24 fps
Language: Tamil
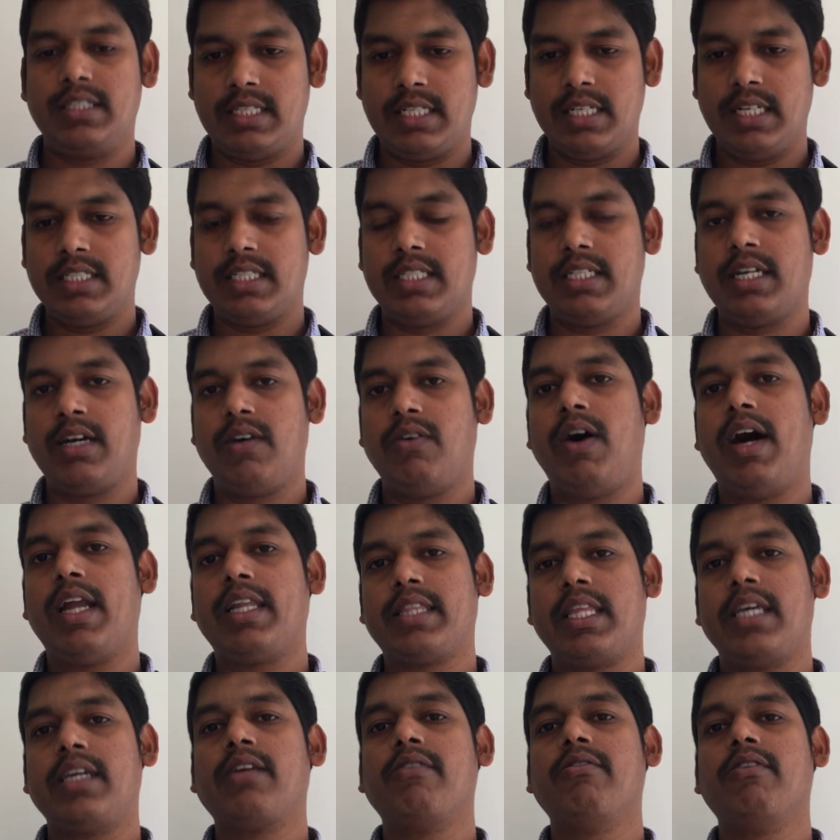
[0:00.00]
சின்ன சின்ன
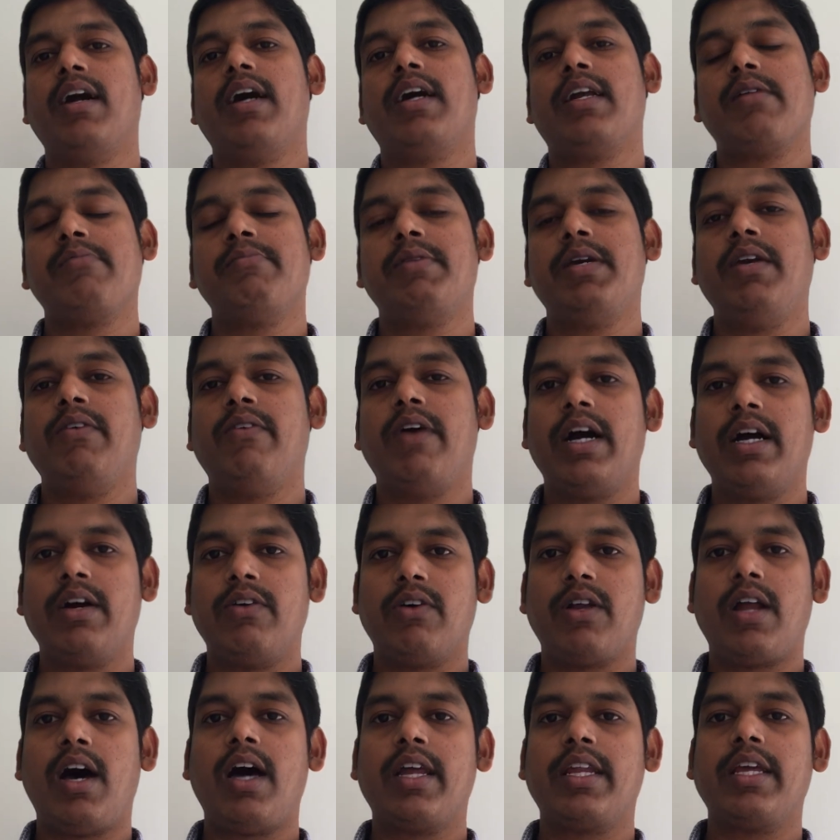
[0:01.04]
வார்த்தைக்குள்ள அரபி வாங்க
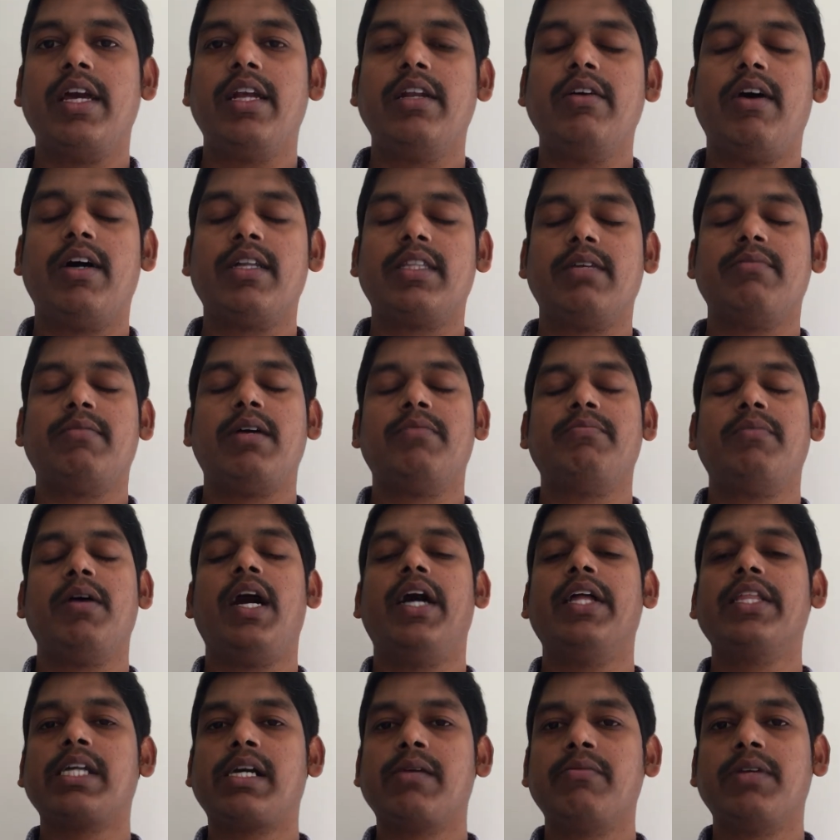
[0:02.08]
ஒரு ஆறு ஏழு வார்த்தை
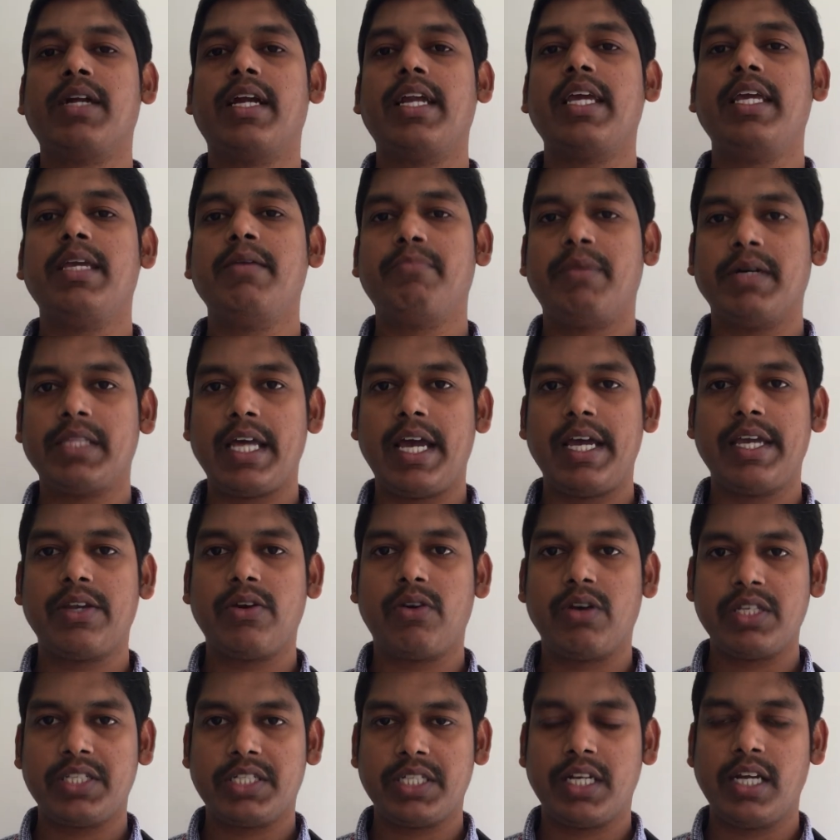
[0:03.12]
பார்ப்போம் அதுக்கு முன்னாடி இப்போ தான்
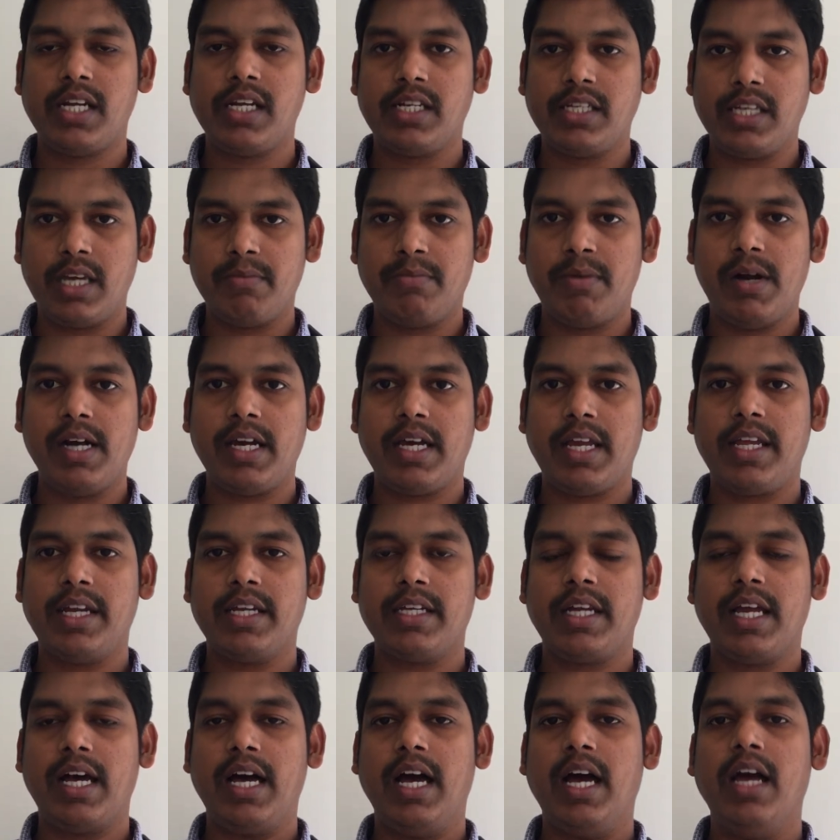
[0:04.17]
என்னோட சேனலை நீங்கள்
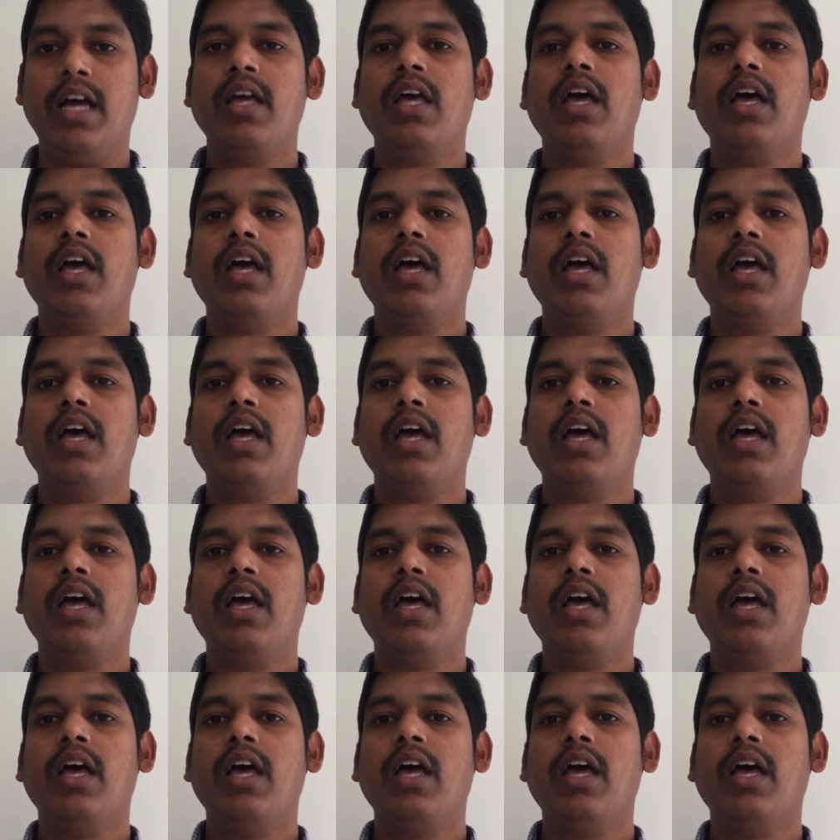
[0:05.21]
பார்க்குறீங்கடா